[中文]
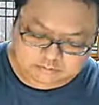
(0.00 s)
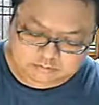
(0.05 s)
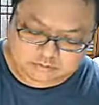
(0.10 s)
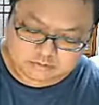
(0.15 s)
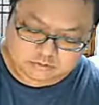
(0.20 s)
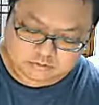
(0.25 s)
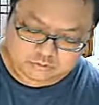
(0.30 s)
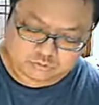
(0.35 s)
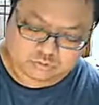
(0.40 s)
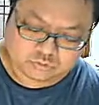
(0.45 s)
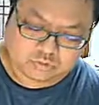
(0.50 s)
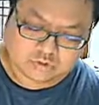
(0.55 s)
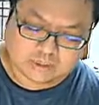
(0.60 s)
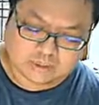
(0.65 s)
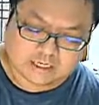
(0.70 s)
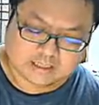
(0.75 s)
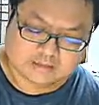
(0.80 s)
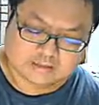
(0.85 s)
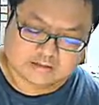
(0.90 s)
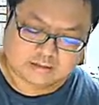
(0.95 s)
如果
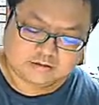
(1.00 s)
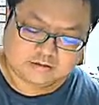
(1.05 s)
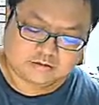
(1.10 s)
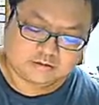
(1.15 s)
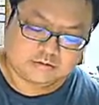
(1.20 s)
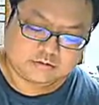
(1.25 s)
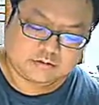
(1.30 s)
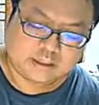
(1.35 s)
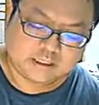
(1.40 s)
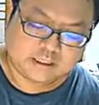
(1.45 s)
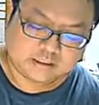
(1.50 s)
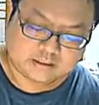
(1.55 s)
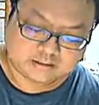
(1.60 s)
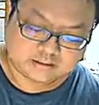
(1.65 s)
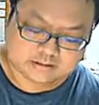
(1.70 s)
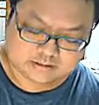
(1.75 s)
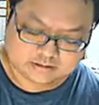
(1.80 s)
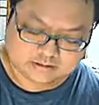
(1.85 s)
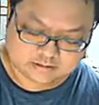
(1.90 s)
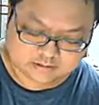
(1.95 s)
它等于
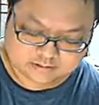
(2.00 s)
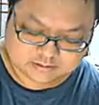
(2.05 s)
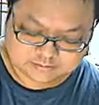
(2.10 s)
x